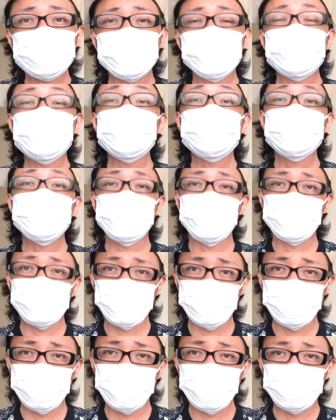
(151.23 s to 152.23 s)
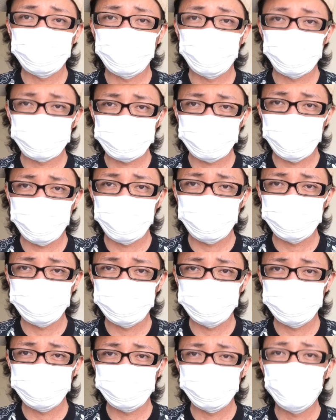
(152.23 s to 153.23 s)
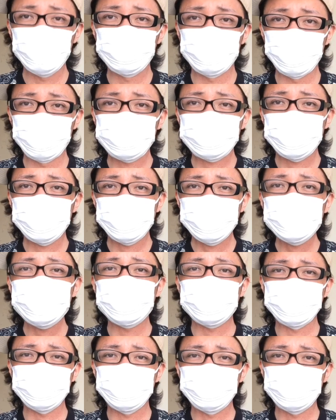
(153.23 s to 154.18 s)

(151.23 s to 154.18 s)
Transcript: 使わなければまあ、抑えるもんも抑えれな